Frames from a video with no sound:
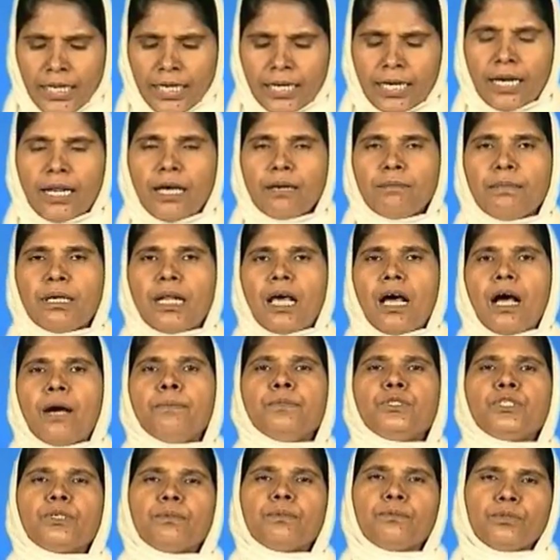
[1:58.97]
ఇక్కడ మన
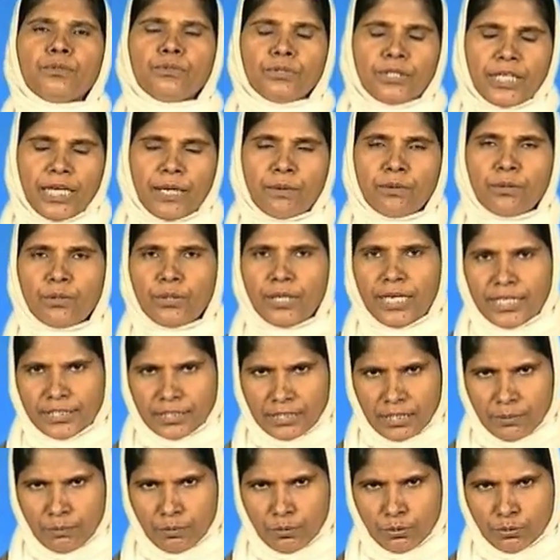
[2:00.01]
అంశము దేవుడు
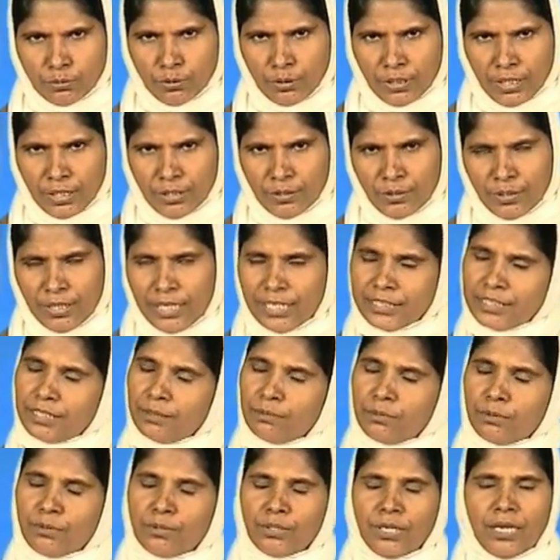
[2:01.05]
ఏసేపుకు తోడైనను
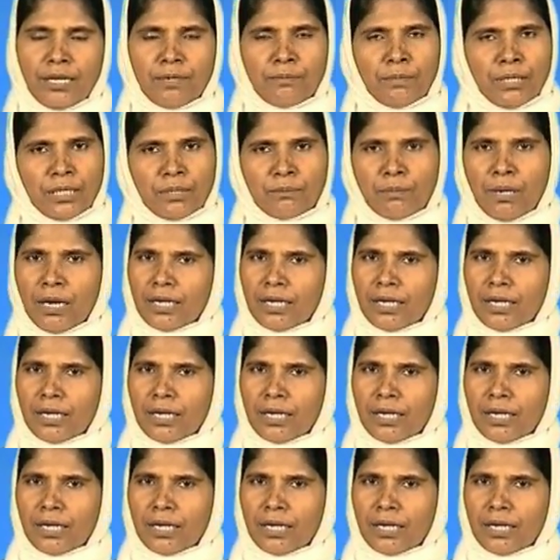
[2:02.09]
ఏసేపుకుంటా మనకు